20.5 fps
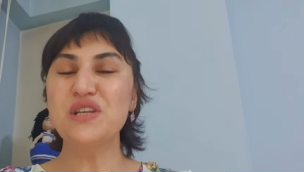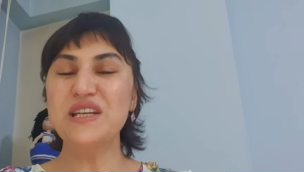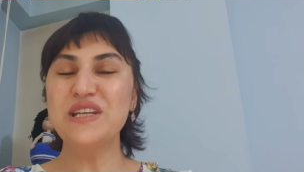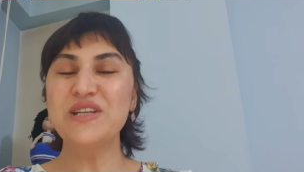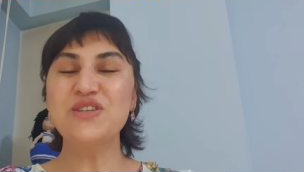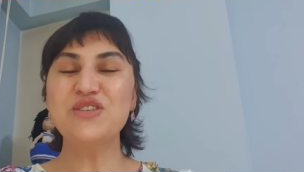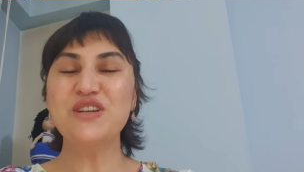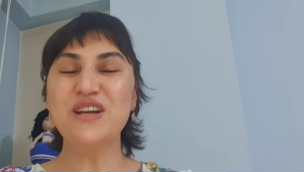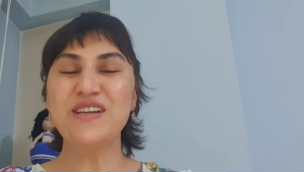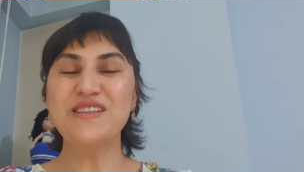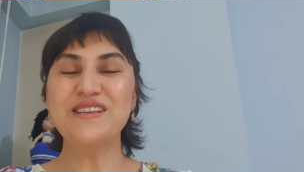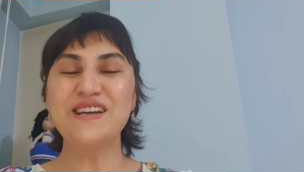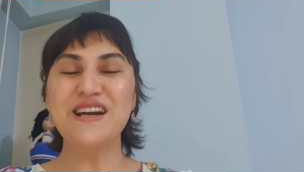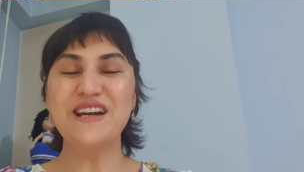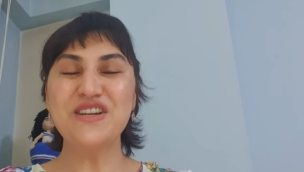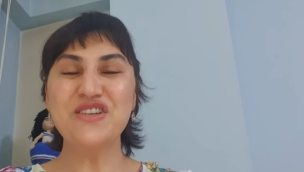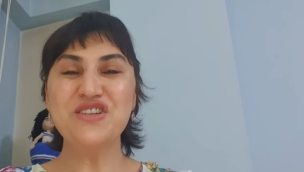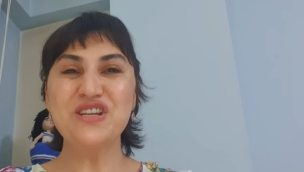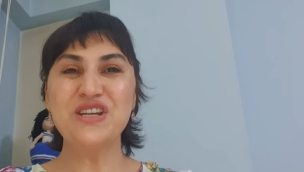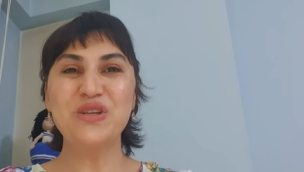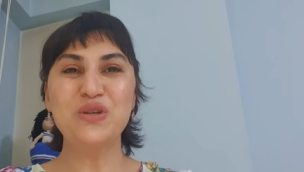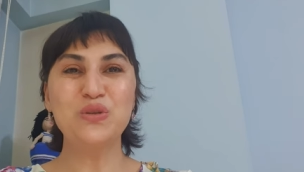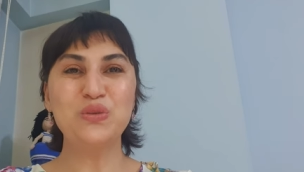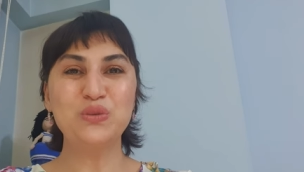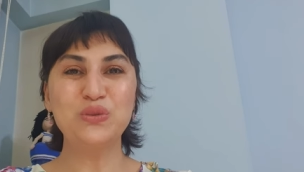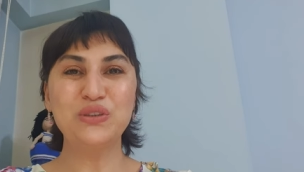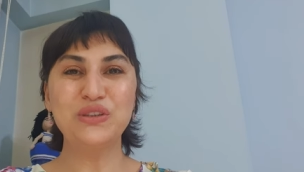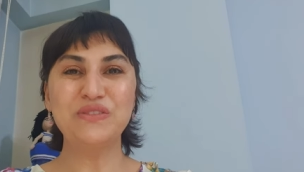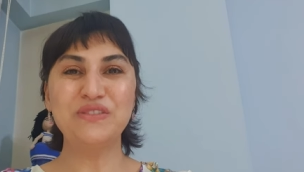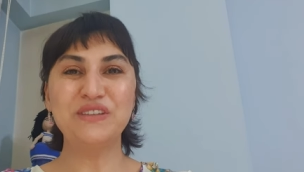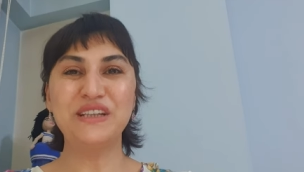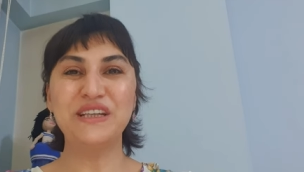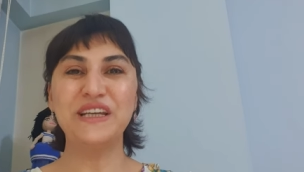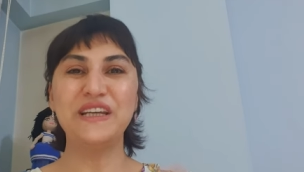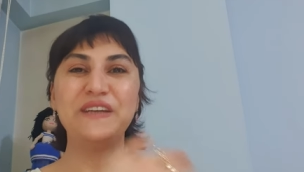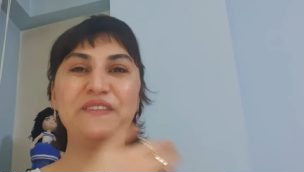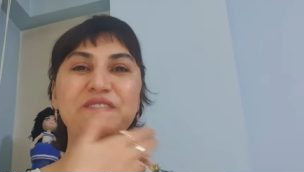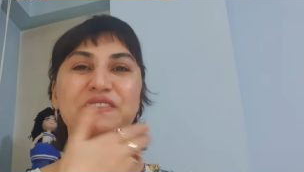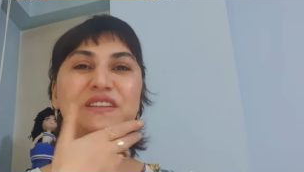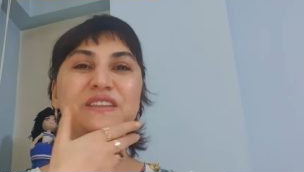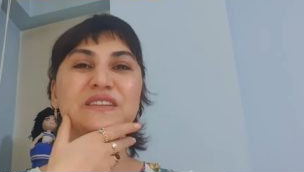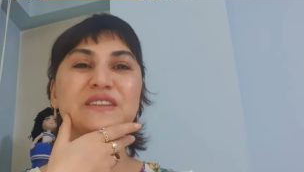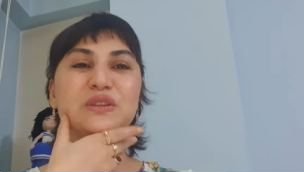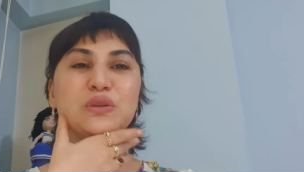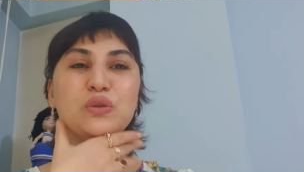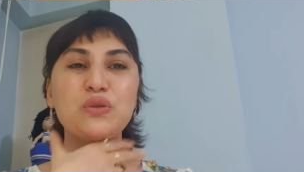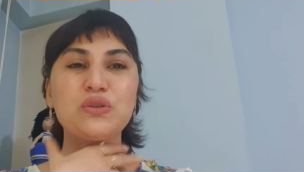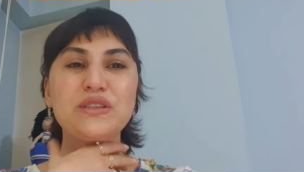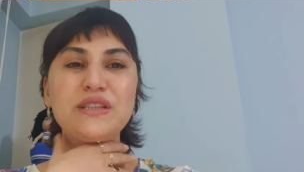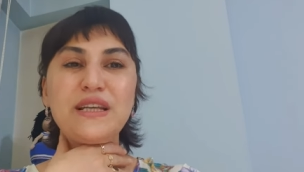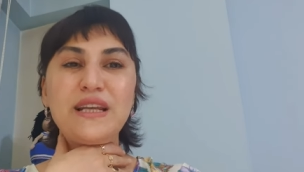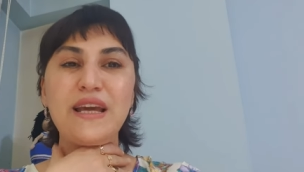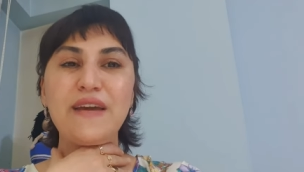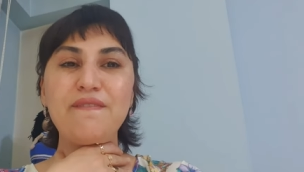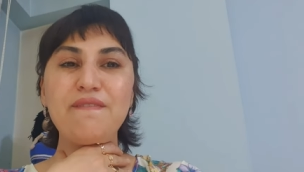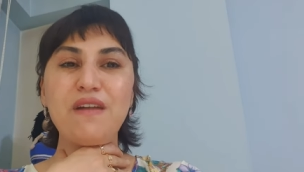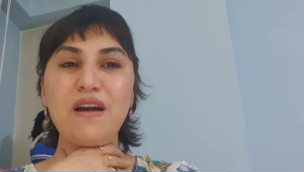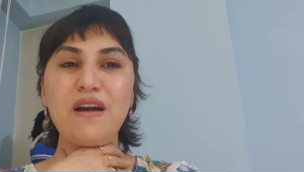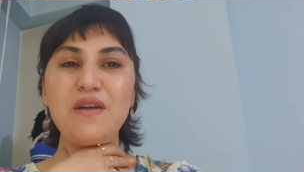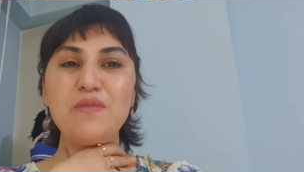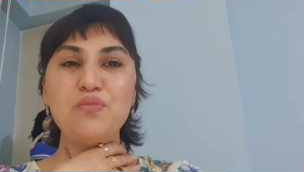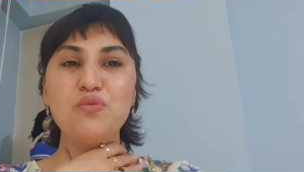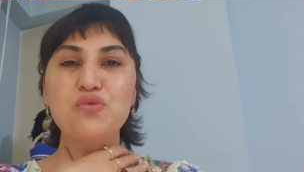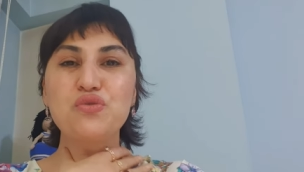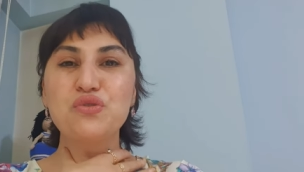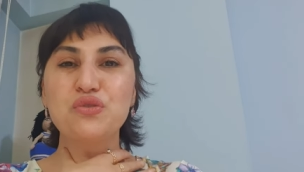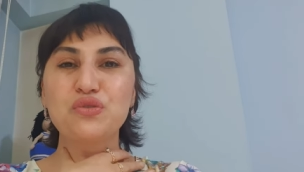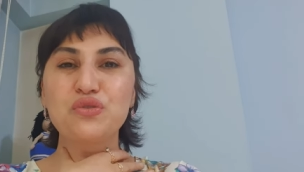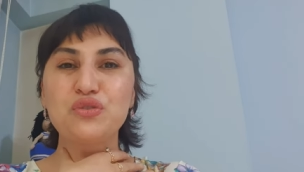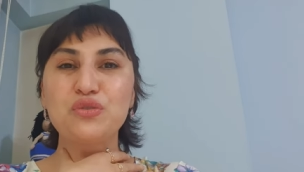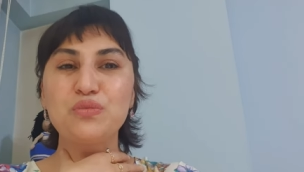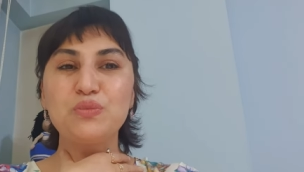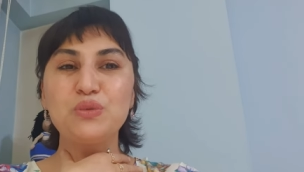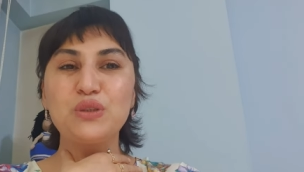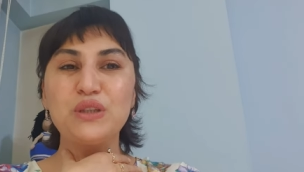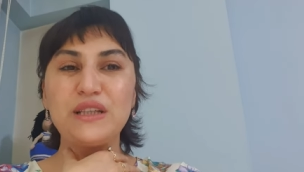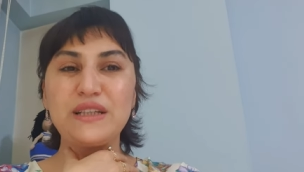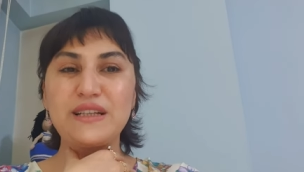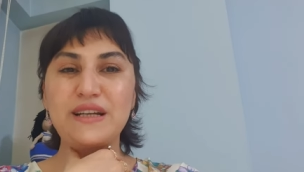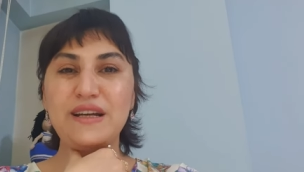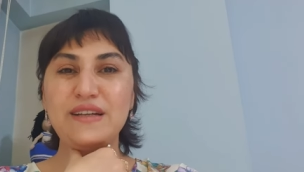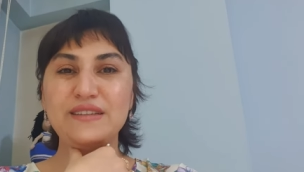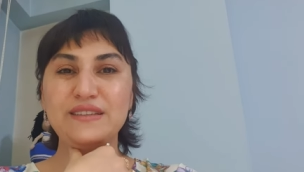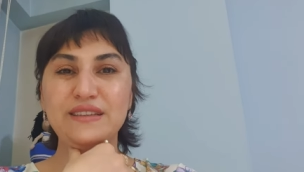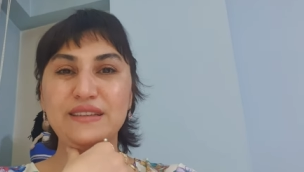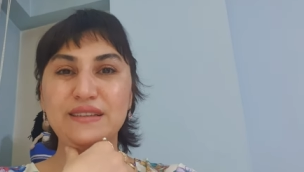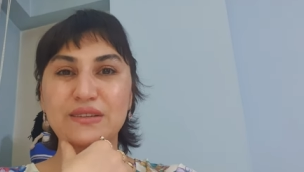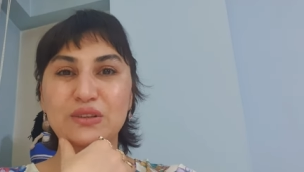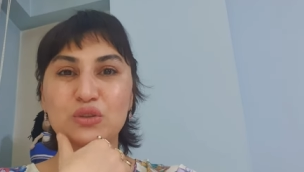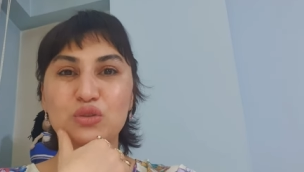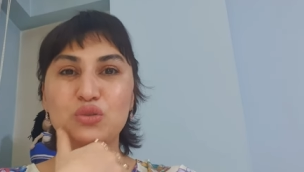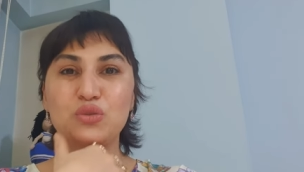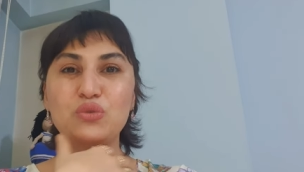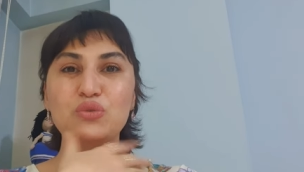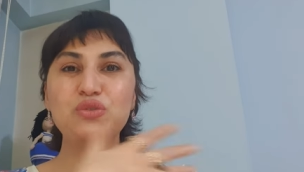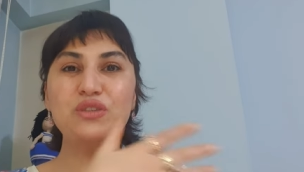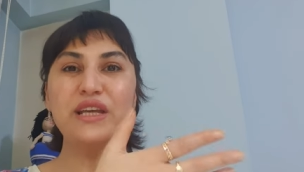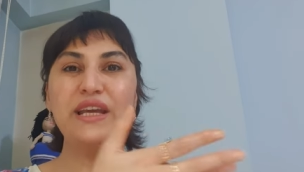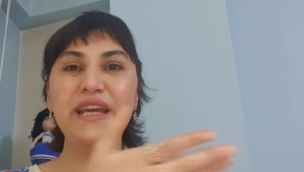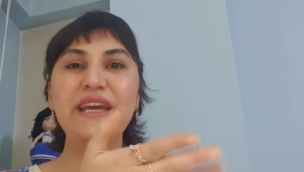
İnşallah her şey yolunda ve keyiftedir. Yükselen ve ay burcunuzu mutlaka dinliyorsunuz.